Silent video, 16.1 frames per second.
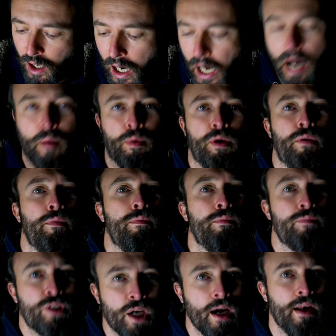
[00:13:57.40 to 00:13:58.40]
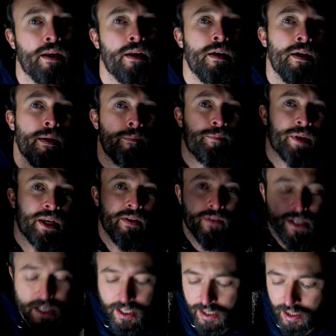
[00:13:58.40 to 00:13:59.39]
aber geil. Ich
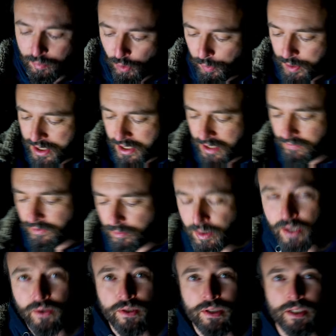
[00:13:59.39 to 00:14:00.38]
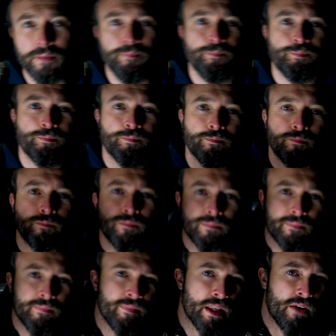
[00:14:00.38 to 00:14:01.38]
würde sagen, ihr probiert es einfach mal aus,
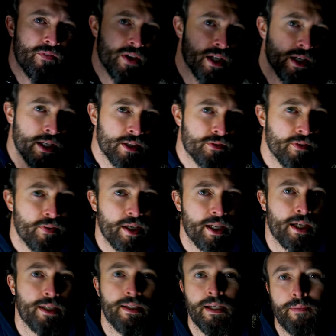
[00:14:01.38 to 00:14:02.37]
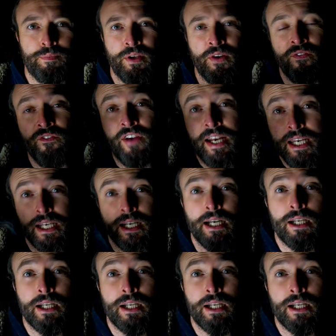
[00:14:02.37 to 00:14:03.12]
wenn ihr nichts für Weihnachten habt. Wenn ihr